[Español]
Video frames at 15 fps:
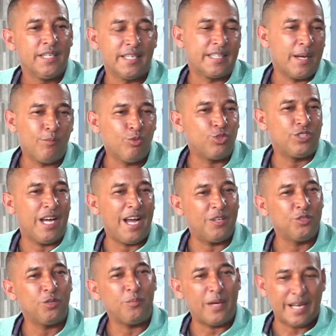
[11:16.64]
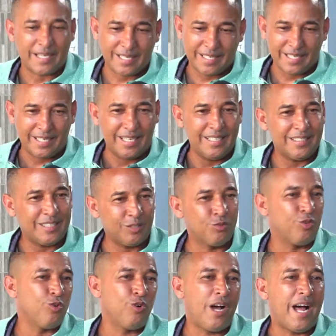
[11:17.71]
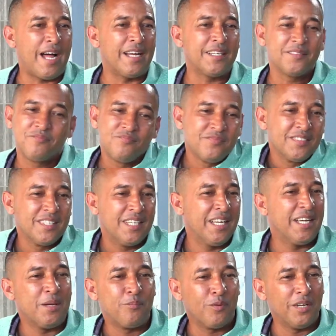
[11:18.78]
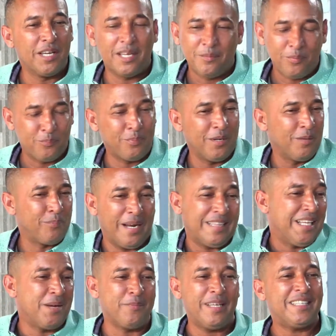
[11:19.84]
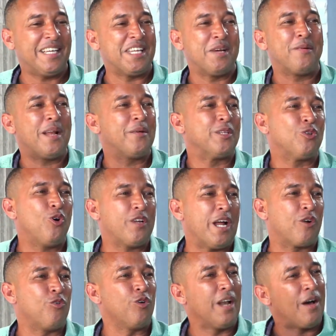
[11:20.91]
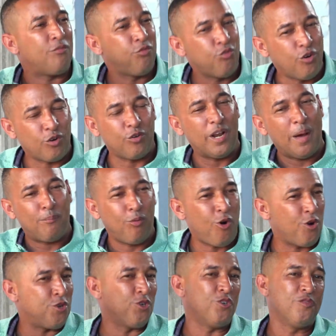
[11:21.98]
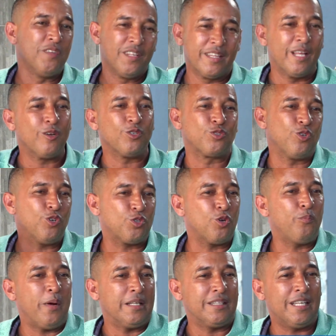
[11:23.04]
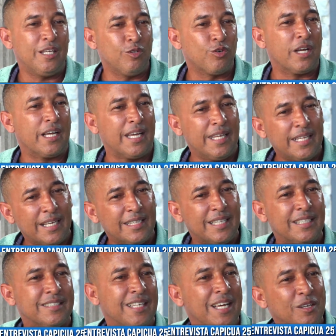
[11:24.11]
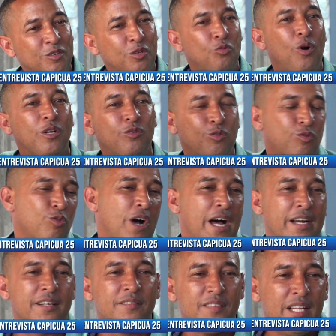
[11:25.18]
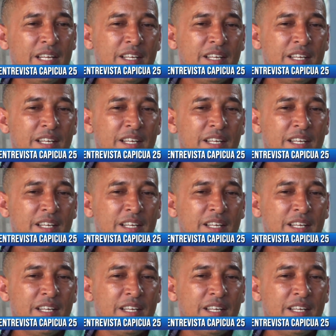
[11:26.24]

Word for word: Estamos luchando para que el que quede en segundo lugar eh, eh, prácticamente lleve la victoria con, con el apoyo de los otros partidos que queden en tercero y cuarto lugar.